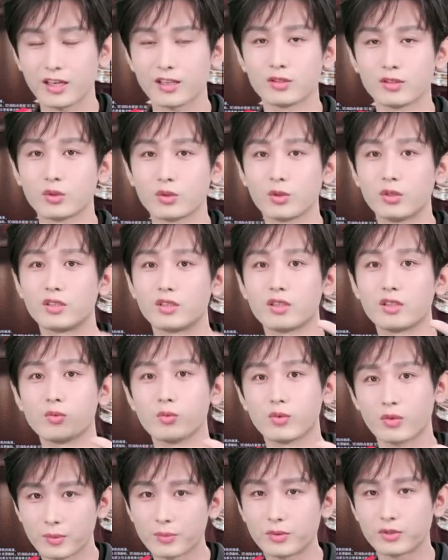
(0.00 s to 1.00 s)
所以这五个
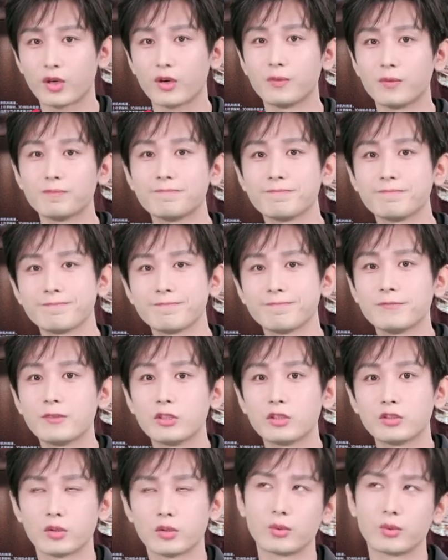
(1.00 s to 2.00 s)
步骤，
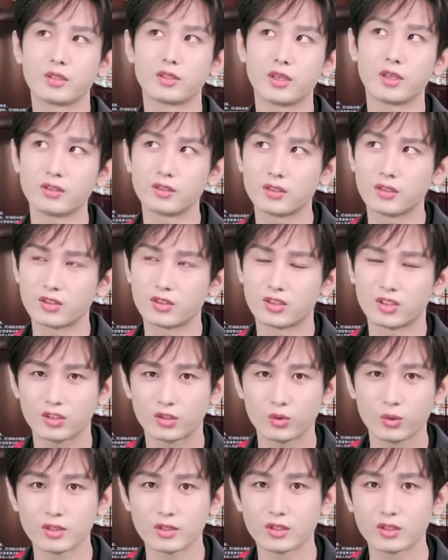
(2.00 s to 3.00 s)
就会让你的持
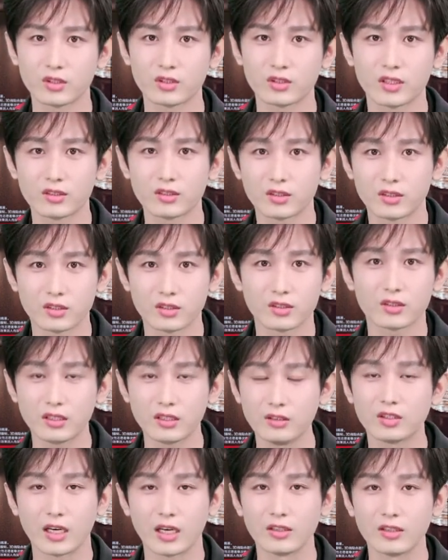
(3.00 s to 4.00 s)
妆时间是更
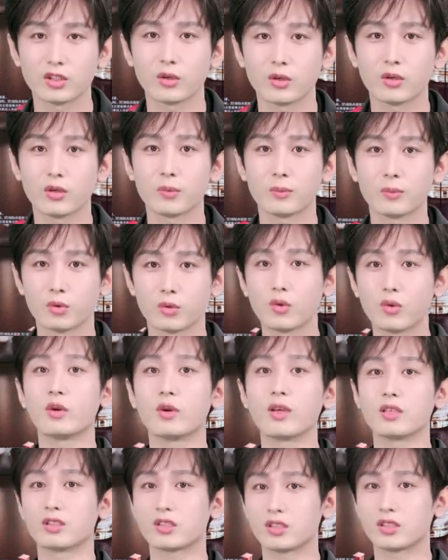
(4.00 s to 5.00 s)
长久。不过我也
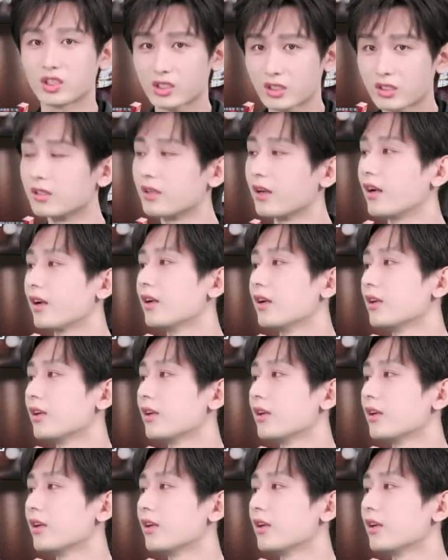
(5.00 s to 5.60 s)
是试了。